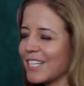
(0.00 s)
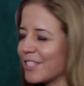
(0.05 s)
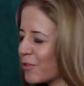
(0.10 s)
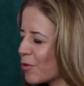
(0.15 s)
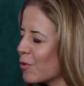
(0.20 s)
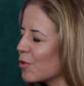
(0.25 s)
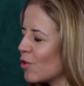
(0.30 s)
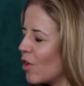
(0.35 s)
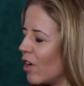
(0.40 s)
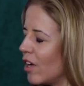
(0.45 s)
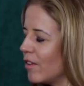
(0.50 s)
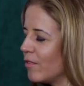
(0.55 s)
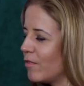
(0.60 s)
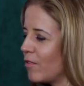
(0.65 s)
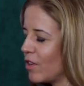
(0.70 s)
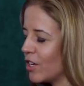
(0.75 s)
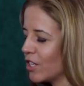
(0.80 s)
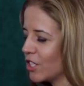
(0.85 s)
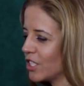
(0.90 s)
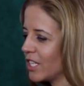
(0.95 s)
so toll
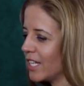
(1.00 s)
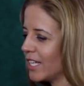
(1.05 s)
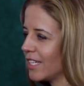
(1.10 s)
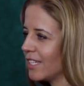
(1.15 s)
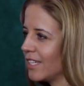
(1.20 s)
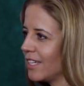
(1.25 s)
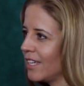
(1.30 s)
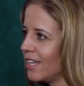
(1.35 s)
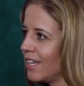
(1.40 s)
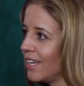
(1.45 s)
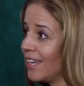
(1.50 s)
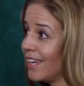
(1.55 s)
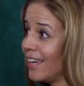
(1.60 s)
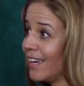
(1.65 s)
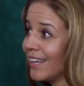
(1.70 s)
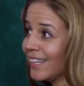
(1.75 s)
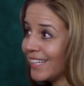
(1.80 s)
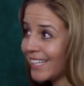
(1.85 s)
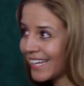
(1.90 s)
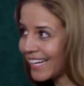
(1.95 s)
vorstellt.
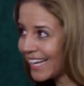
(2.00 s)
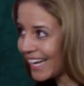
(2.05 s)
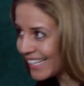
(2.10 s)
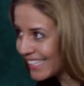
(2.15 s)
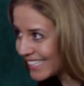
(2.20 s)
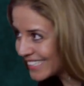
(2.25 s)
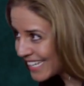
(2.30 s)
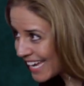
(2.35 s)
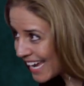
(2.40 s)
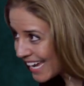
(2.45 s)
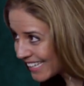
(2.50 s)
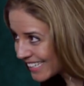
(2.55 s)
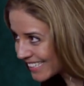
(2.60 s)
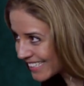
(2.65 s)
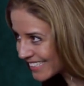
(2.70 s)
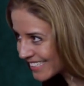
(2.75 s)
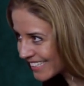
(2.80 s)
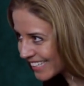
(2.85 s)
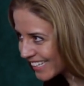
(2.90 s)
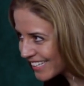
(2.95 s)
Die Realität
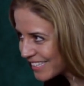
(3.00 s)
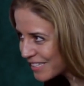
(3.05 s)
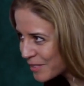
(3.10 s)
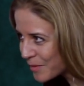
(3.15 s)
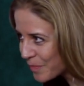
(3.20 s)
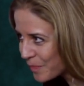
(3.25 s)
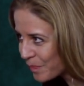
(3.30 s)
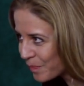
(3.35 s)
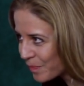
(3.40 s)
ist jetzt,